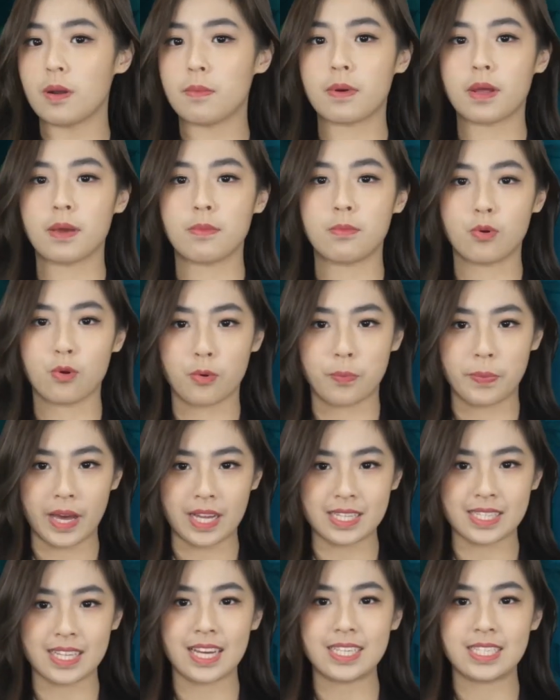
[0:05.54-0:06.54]
ribu
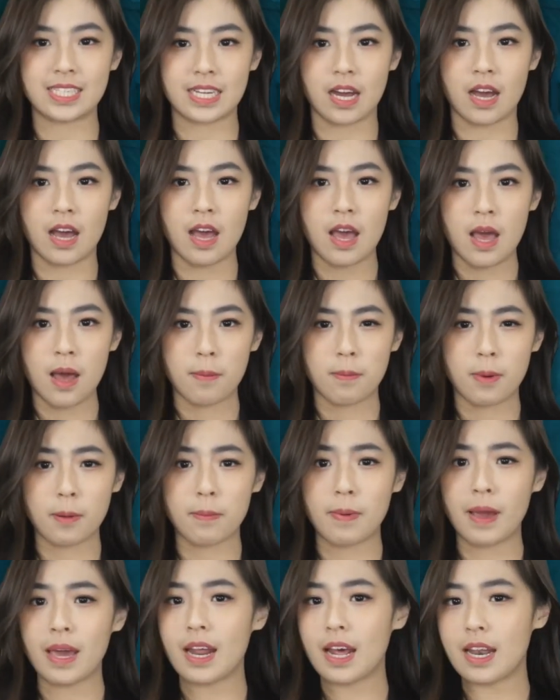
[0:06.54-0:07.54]
rupiah saja.
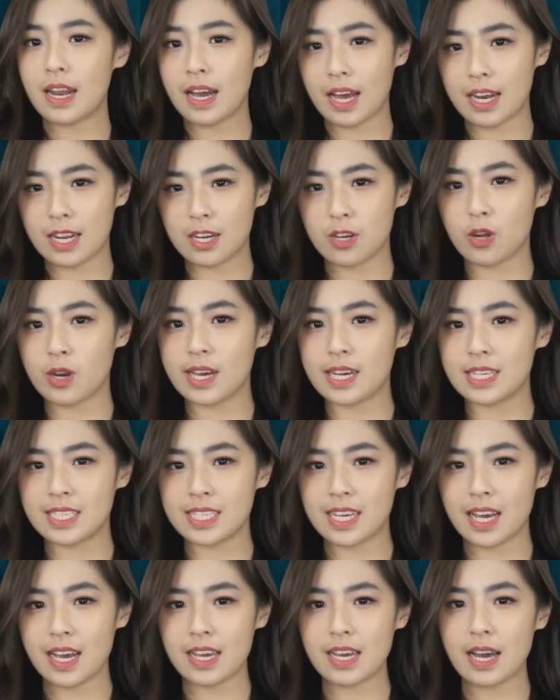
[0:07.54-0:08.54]
Berbeda dengan
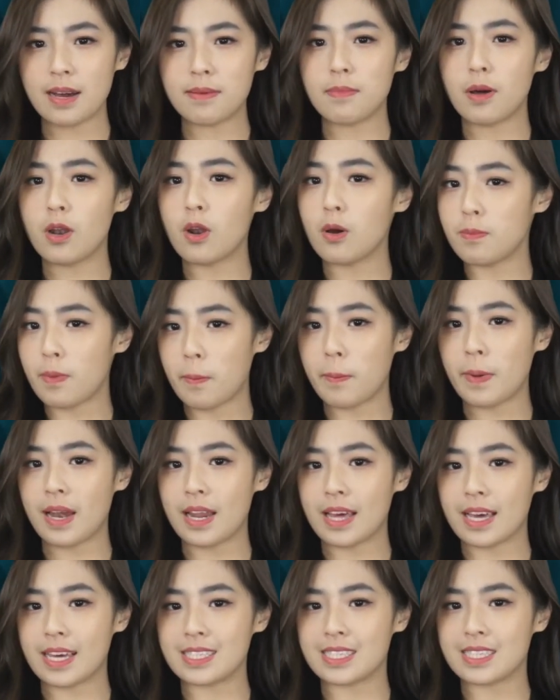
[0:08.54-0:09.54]
Indonesia yang belum
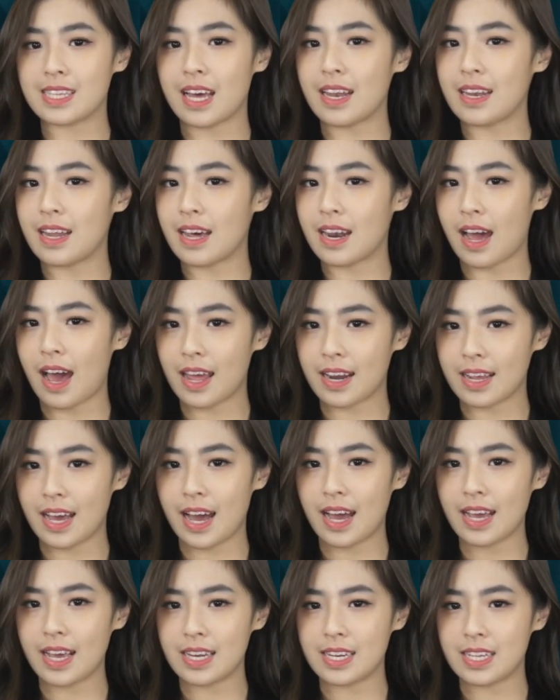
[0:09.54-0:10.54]
memiliki standar
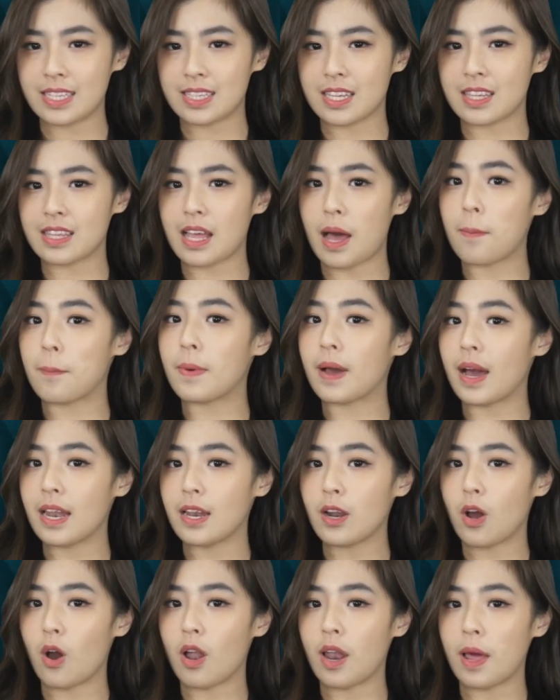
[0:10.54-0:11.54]
harga yang
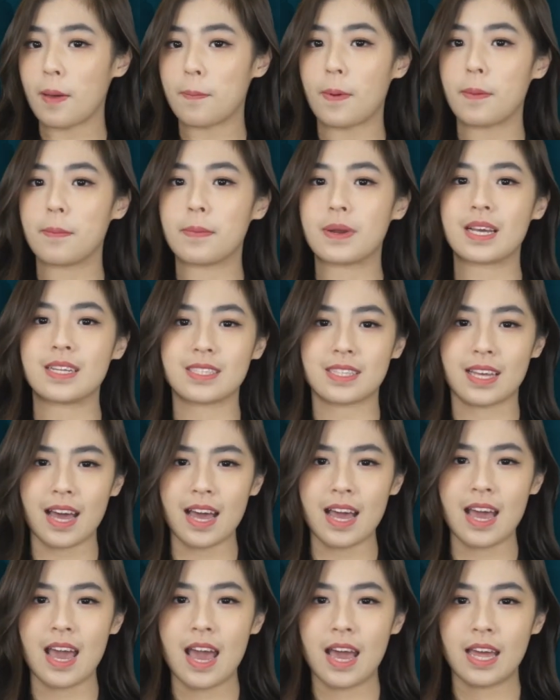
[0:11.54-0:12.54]
ditetapkan oleh
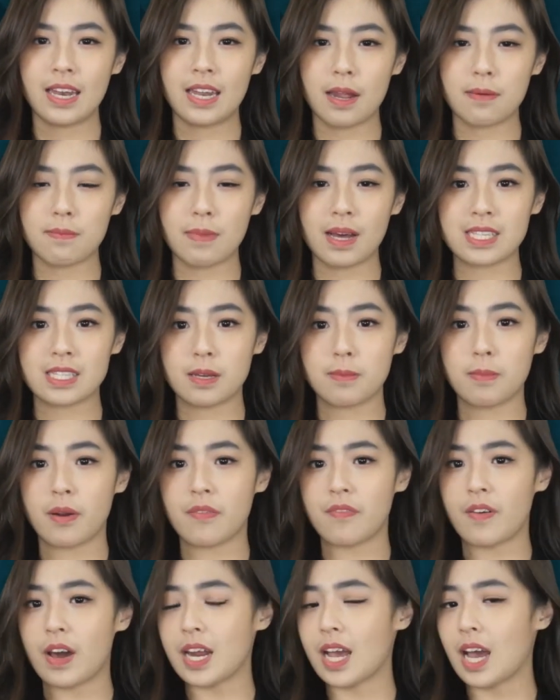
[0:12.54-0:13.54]
pemerintah dan masih
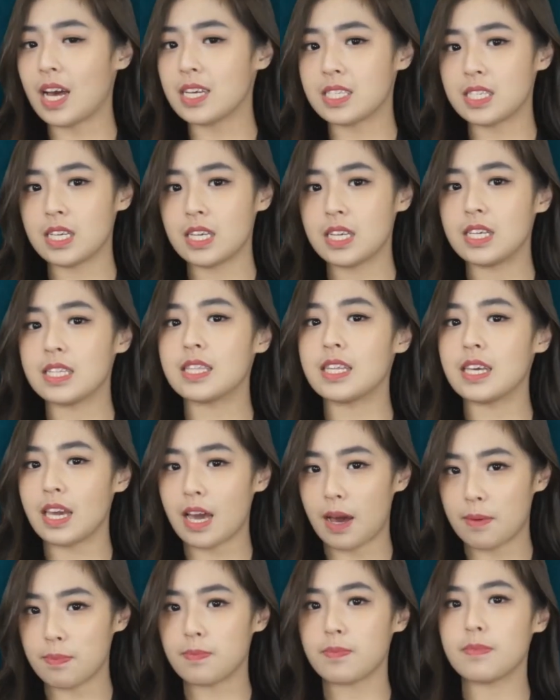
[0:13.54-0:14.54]
bervariasi di
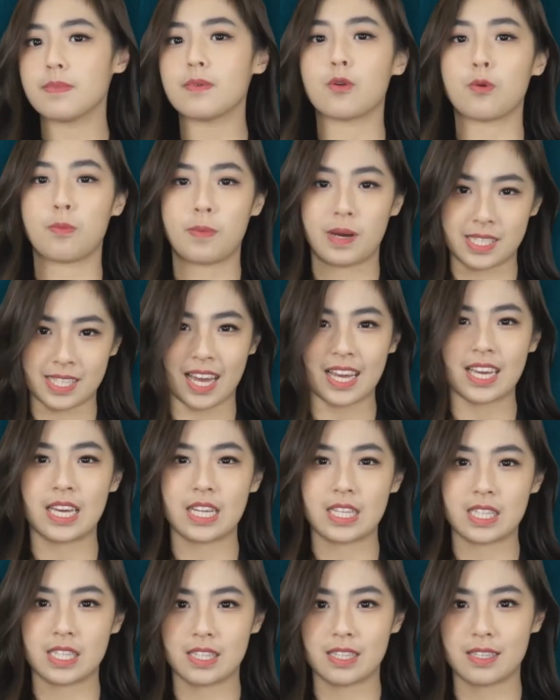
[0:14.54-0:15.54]
tiap rumah sakit.